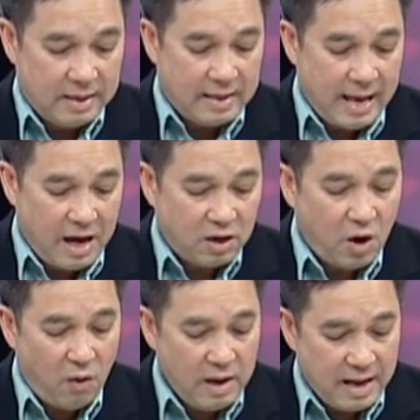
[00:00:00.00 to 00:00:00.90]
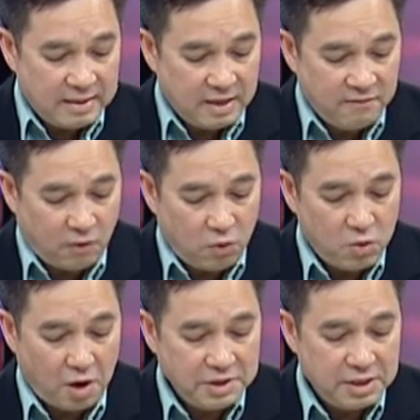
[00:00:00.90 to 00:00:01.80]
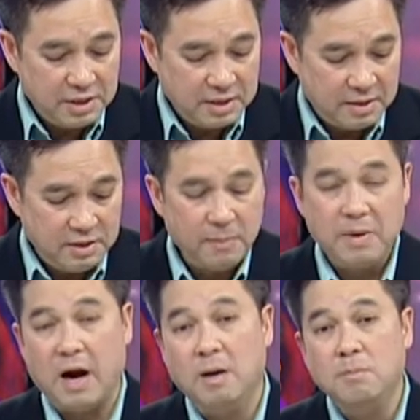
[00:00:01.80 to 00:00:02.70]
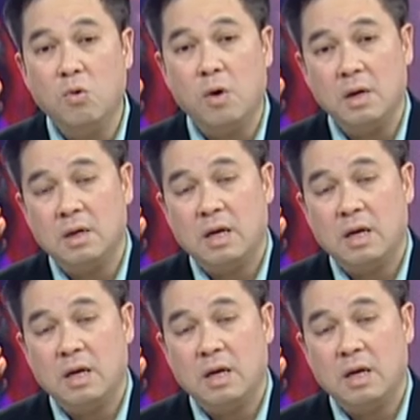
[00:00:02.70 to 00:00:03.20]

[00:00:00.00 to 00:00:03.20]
nghe nói là chính phủ có chương trình giúp đỡ mua